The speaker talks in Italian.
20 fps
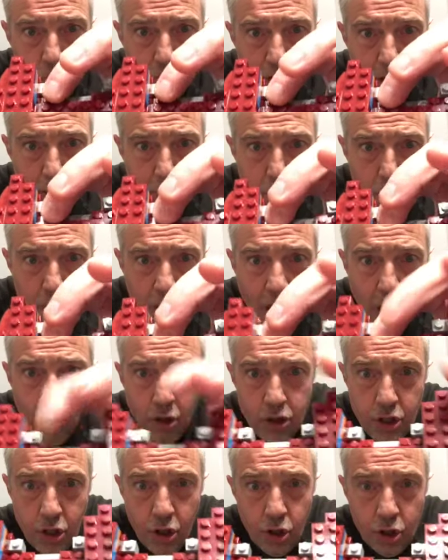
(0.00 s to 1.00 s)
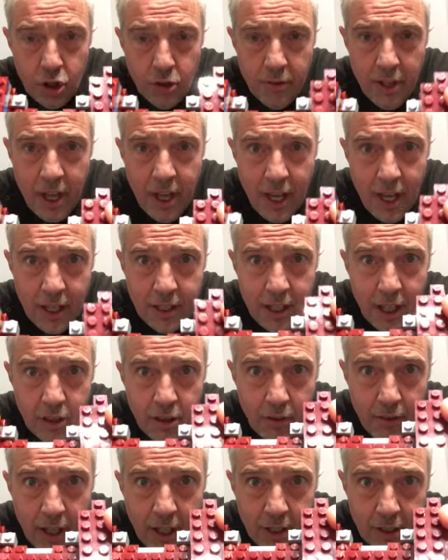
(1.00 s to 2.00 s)
verrà più chiaro secondo me andando
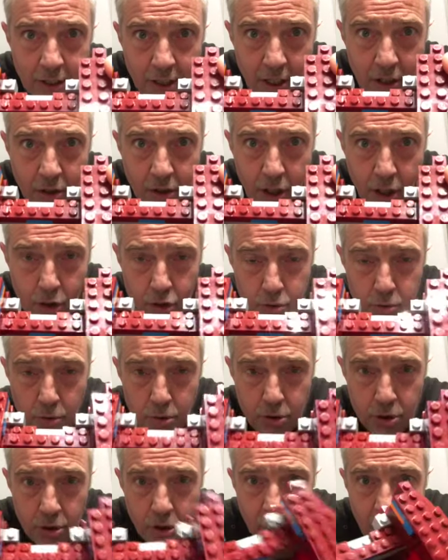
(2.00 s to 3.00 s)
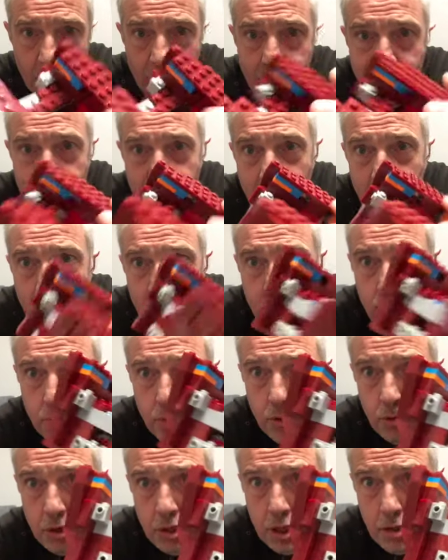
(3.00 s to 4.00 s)
avanti con la costruzione. Ci
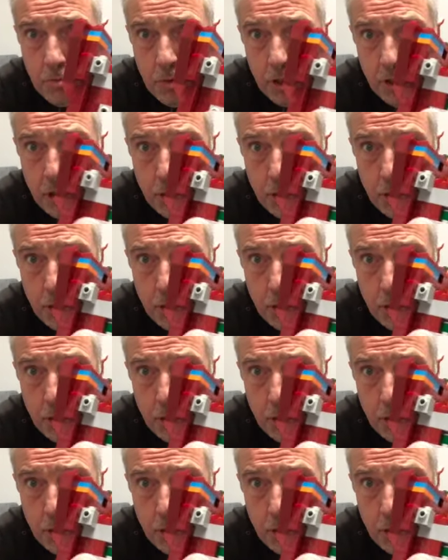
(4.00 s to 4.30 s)
Sono questi pezzi